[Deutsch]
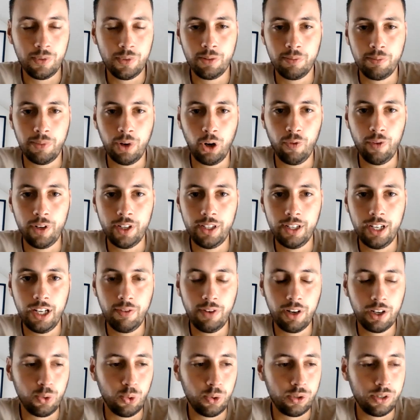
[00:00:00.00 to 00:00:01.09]
Ähm, auch wenn die
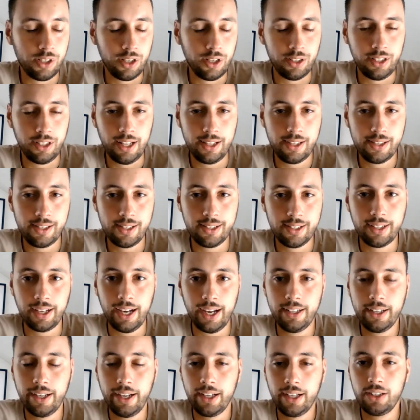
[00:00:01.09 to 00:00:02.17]
Leverkusener die letzten drei
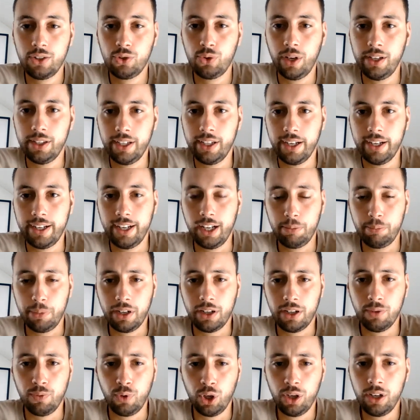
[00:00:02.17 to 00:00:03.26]
direkten Duelle gegen
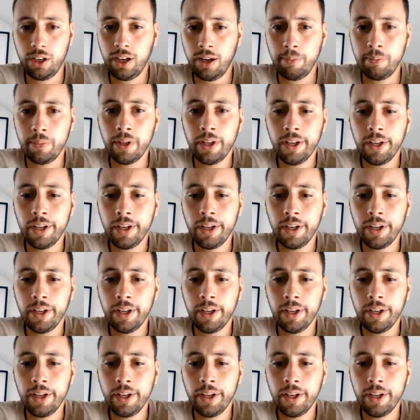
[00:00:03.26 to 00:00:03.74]
Gladbach gewonnen haben,